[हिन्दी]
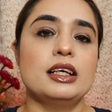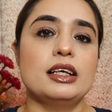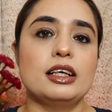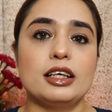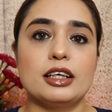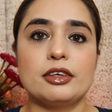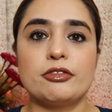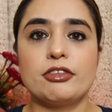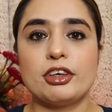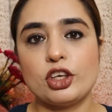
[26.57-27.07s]

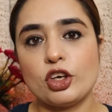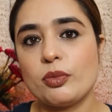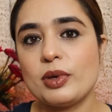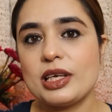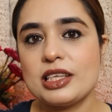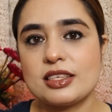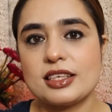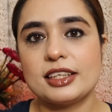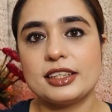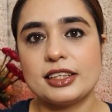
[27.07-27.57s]
वीडियो भी
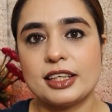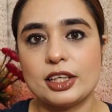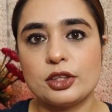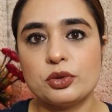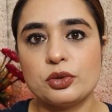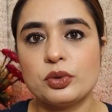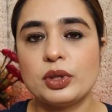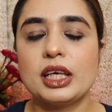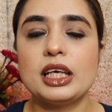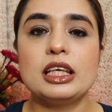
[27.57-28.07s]
इंसर्ट कर
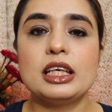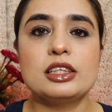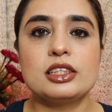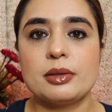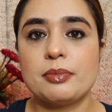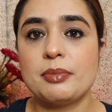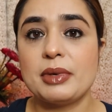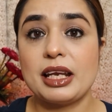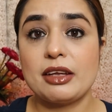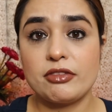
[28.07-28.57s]
दूंगी
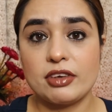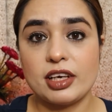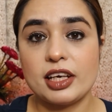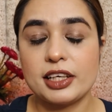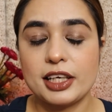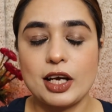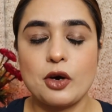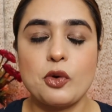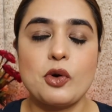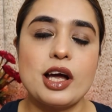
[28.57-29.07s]
जब मैंने वेयर
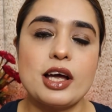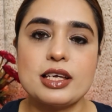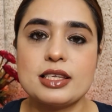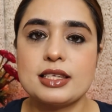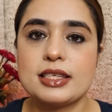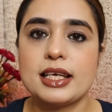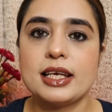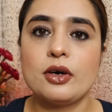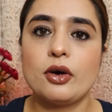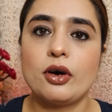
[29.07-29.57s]
किया हुआ है
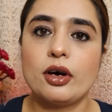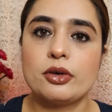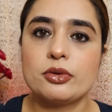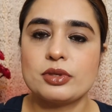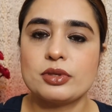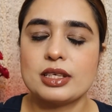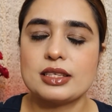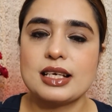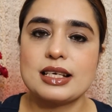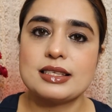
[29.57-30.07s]
इसे और
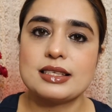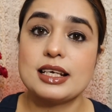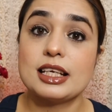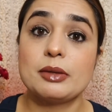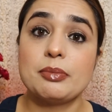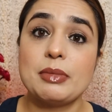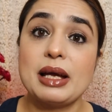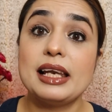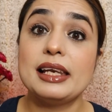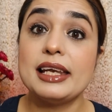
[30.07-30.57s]
उसके साथ साथ
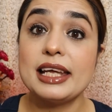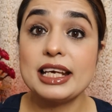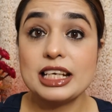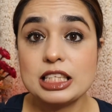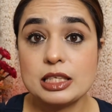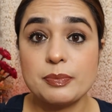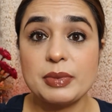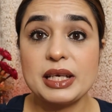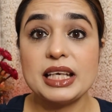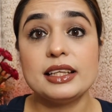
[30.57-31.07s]
साथ मैं
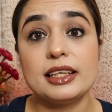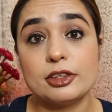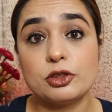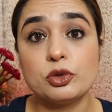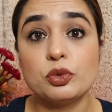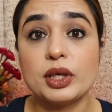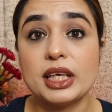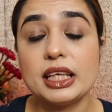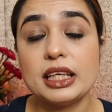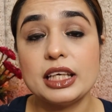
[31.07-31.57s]
लिंक्स भी दे
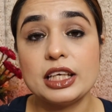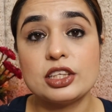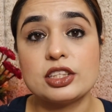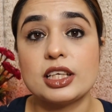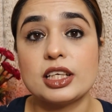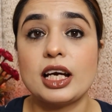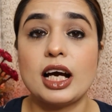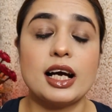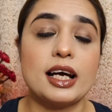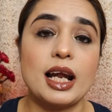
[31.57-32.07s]
दूंगी
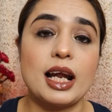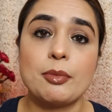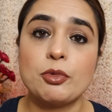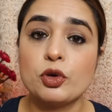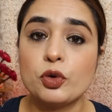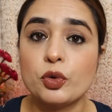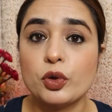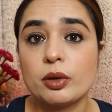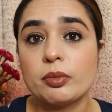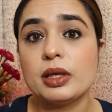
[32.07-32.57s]
नीचे अगर आपको
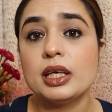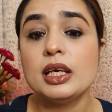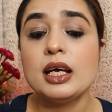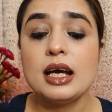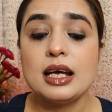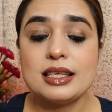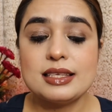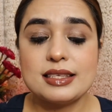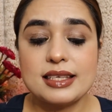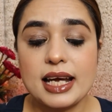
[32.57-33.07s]
कोई भी
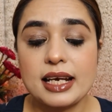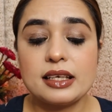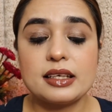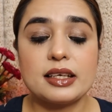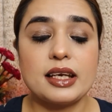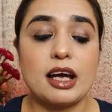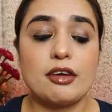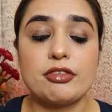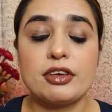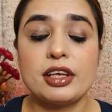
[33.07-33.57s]
सेट
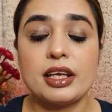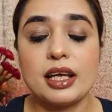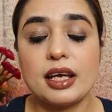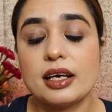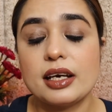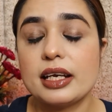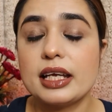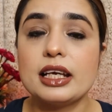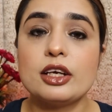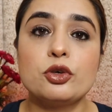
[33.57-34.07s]
या फिर
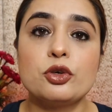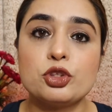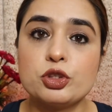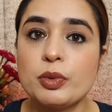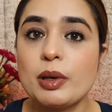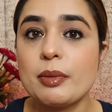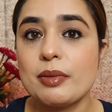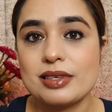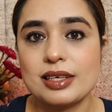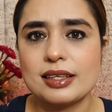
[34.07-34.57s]
इयर कुछ
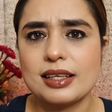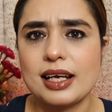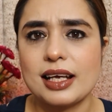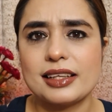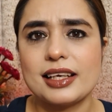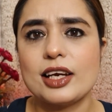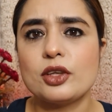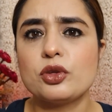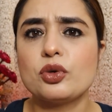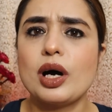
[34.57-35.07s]
भी पसंद
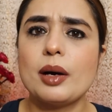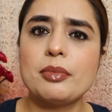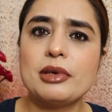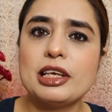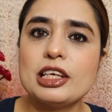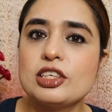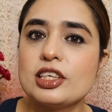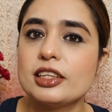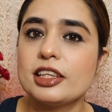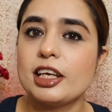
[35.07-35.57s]
आता है तो आप
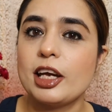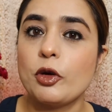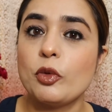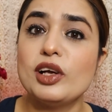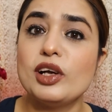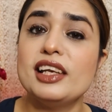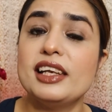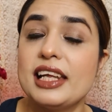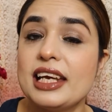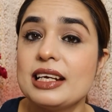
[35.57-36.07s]
नीचे दिए
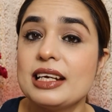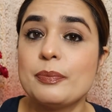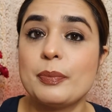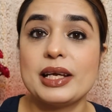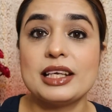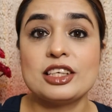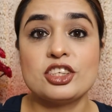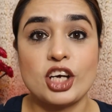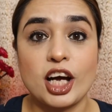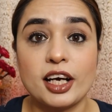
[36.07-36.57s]
हुए लिंक
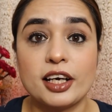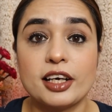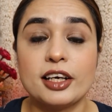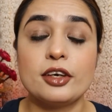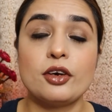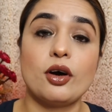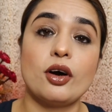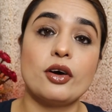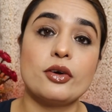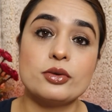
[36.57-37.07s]
पे जाकर
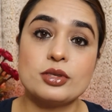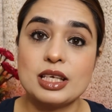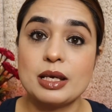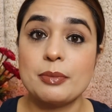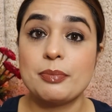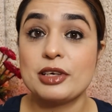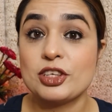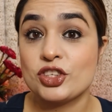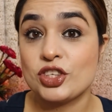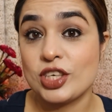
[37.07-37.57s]
और उसे
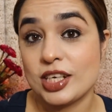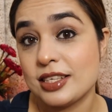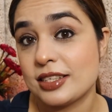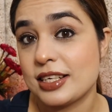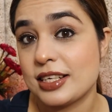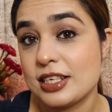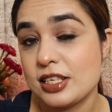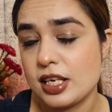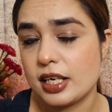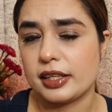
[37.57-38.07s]
परचेज
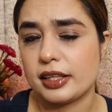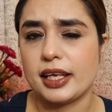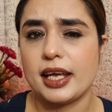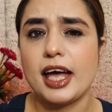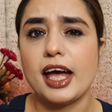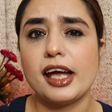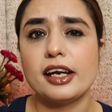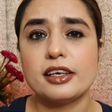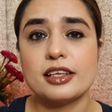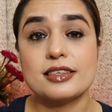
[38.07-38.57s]
कर सकते
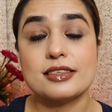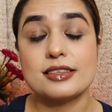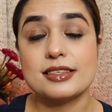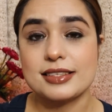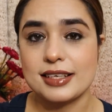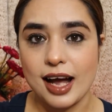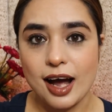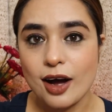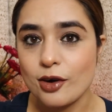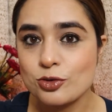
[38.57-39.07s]
हैं
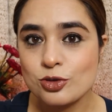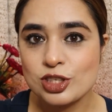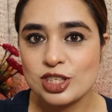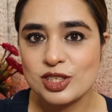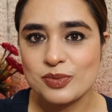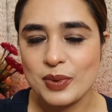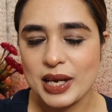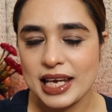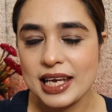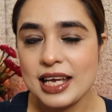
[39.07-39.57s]
डिस्काउंट्स
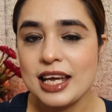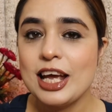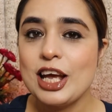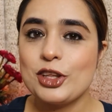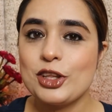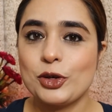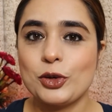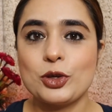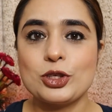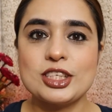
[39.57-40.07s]
पे
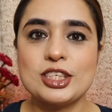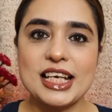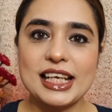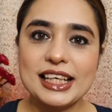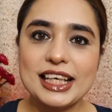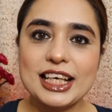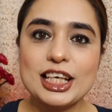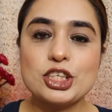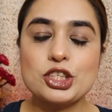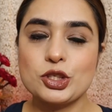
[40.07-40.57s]
तो
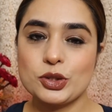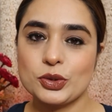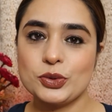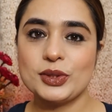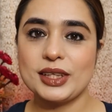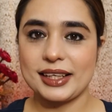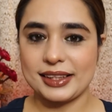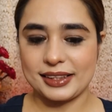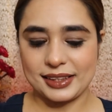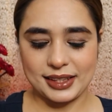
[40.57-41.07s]
चलिए शुरू
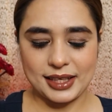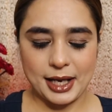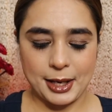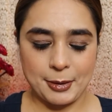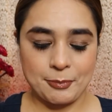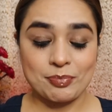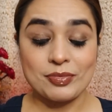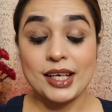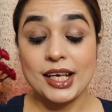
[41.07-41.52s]
करते हैं